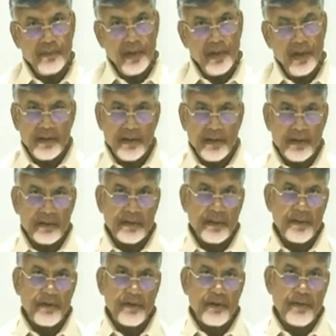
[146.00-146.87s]
అదే
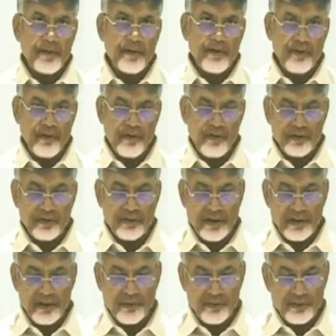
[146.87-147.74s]
సమయంలో మనం
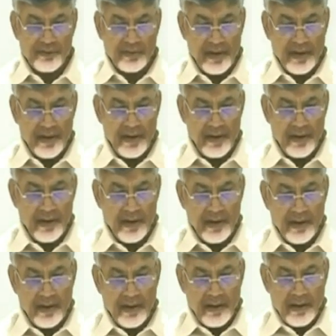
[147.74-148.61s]
ఇంకొకసారి చూస్తే
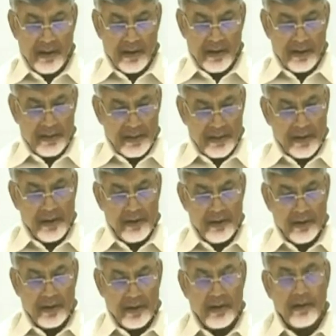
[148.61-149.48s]
దీని
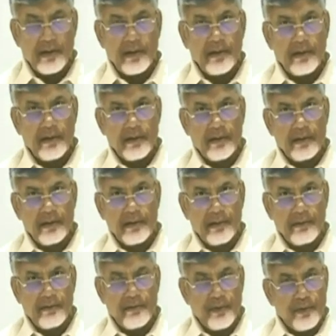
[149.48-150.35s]
యొక్క
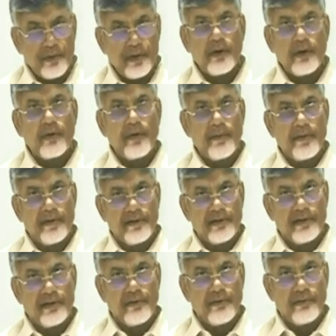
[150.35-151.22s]
వివరాలు కూడా
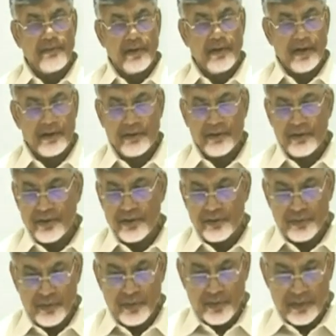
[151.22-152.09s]
మనందరం అర్థం
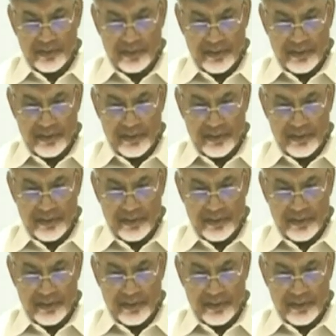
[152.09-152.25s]
చేసుకోవాల్సిన